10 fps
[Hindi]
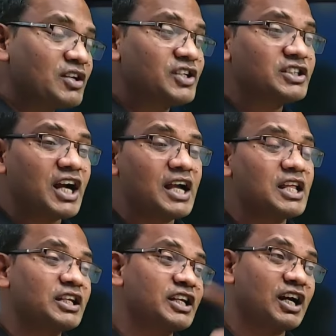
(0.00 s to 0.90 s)
जैसे कहा
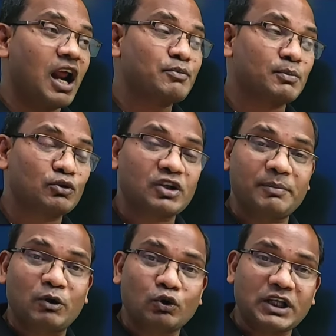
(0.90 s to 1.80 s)
जाता है कि अगर आप समुद्र
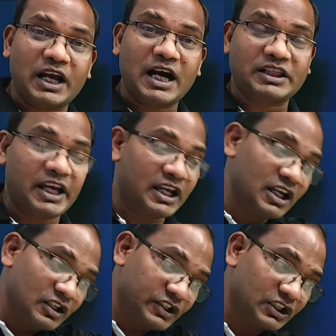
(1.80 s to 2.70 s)
में गोता लगाते हैं
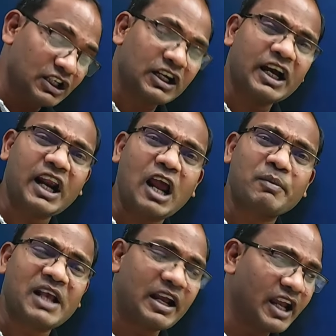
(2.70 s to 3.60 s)
जितनी गहराई
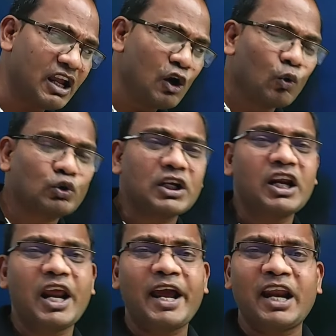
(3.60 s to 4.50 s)
में जाएंगे
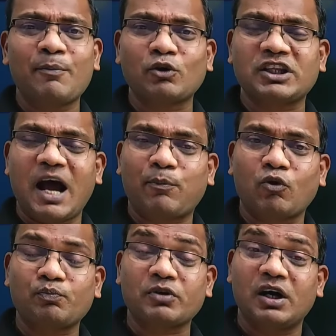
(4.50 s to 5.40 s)
उतने नए नए मोती
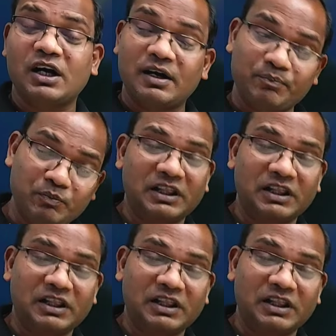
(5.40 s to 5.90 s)
आपको आ,